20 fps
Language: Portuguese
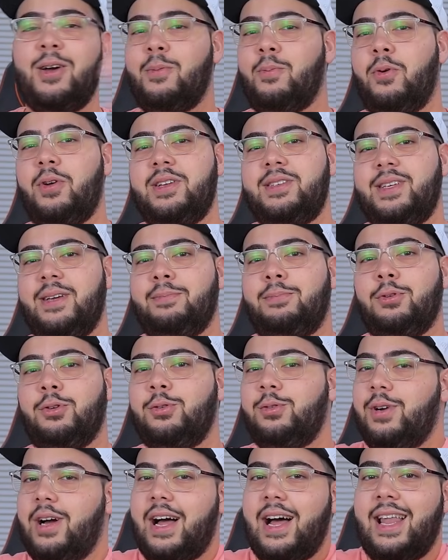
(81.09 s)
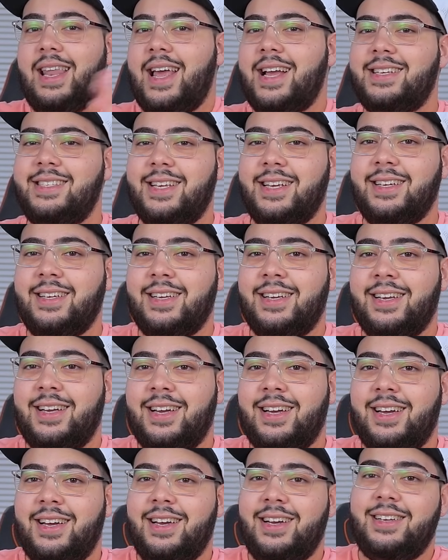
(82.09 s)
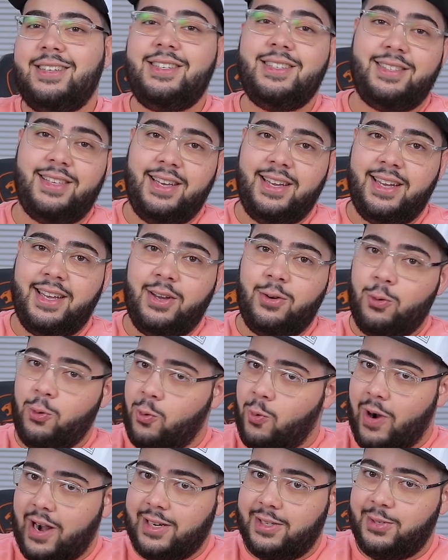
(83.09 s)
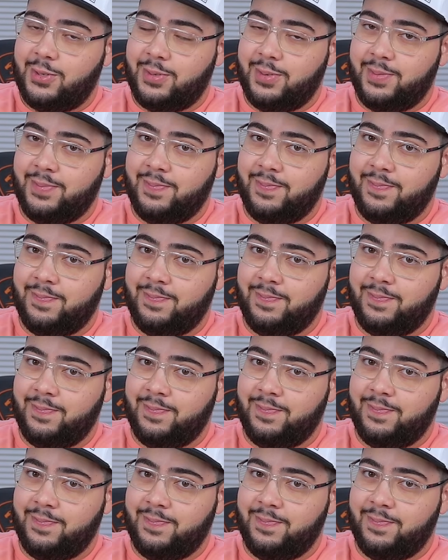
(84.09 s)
Por exemplo, Alexa, desligue o quarto.